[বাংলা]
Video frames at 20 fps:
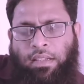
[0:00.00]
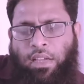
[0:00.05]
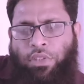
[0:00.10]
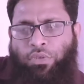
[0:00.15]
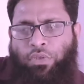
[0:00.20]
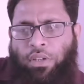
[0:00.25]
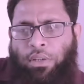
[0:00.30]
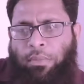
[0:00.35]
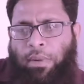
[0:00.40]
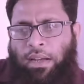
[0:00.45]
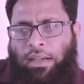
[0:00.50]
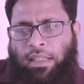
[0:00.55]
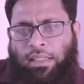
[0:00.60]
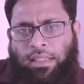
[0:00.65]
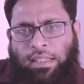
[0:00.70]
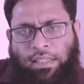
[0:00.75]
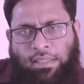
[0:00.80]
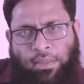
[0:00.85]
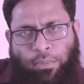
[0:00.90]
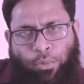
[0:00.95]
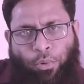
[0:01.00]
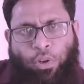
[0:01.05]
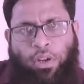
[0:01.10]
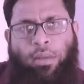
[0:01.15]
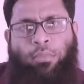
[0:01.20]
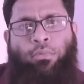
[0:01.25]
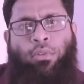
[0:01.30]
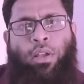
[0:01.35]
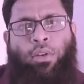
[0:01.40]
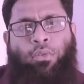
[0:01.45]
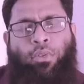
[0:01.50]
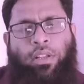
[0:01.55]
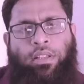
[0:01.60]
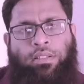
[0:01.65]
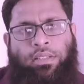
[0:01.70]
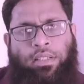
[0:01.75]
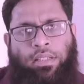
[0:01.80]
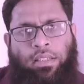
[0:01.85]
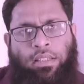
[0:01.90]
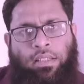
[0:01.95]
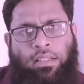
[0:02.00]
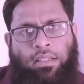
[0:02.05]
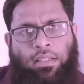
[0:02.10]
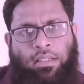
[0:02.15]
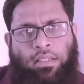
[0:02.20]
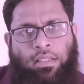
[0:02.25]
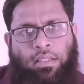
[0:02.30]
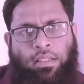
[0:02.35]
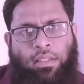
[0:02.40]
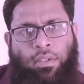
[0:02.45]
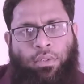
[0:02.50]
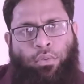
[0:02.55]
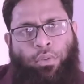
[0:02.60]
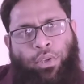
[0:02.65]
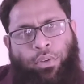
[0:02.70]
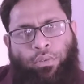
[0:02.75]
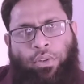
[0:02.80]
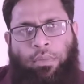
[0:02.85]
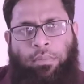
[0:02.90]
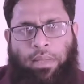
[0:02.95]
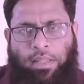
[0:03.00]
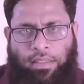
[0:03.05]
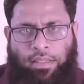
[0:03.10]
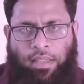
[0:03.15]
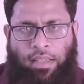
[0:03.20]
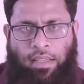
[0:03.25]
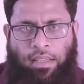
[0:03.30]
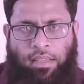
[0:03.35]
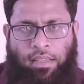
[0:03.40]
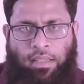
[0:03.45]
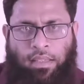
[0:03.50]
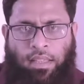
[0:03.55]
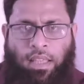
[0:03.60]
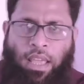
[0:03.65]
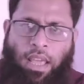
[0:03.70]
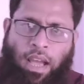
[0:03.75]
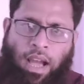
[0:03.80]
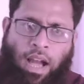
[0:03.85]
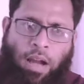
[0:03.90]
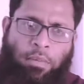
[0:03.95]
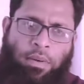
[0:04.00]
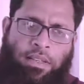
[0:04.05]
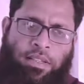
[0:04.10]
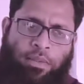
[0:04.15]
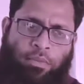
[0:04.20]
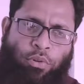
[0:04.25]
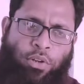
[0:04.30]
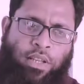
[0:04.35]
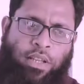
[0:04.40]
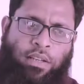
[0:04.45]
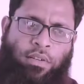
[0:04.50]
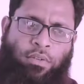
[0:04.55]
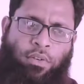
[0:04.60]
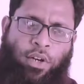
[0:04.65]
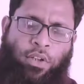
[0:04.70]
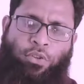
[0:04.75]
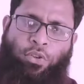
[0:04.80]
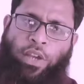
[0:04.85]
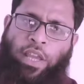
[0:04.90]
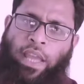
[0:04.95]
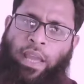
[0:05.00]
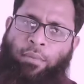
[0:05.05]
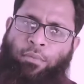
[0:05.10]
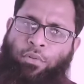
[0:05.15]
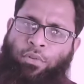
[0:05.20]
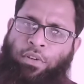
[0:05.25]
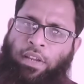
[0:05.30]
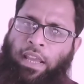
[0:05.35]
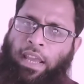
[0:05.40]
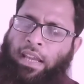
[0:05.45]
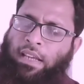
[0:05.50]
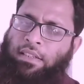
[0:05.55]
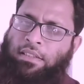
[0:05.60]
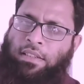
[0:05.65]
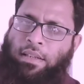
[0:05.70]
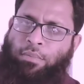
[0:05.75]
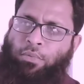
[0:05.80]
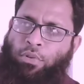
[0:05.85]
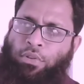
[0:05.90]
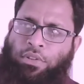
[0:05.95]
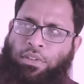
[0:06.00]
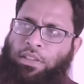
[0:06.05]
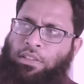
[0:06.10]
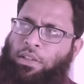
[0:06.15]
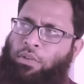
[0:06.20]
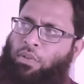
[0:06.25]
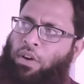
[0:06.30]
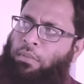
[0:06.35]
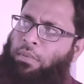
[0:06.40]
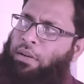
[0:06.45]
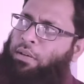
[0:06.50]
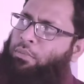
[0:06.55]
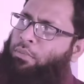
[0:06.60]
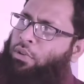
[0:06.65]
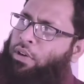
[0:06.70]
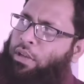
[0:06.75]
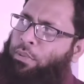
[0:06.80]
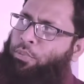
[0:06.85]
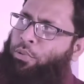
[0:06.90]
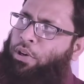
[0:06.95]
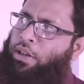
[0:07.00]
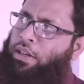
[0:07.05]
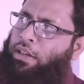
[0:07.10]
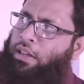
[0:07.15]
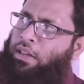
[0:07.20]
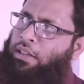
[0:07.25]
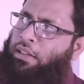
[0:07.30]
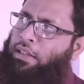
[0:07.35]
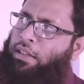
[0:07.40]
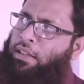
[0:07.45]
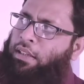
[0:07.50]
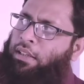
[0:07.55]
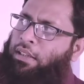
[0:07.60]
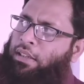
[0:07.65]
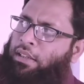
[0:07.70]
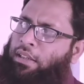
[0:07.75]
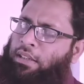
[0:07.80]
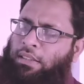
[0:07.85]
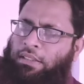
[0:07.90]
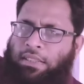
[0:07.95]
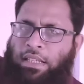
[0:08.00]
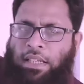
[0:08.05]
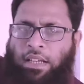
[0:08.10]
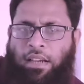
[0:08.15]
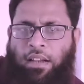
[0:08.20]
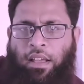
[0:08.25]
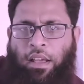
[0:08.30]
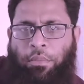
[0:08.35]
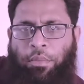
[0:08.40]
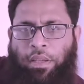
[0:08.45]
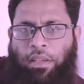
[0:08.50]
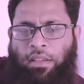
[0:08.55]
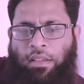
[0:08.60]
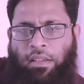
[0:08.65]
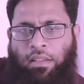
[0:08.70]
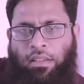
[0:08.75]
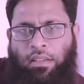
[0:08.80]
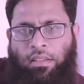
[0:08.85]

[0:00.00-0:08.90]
খাস করে বাংলাদেশে যে প্রোগ্রামগুলো করেছি ওইগুলা বাদ দিয়ে আমার জীবনের হয়তো এমন একটা বক্তৃতাও আমার মনে পড়ে না যেখানে আমি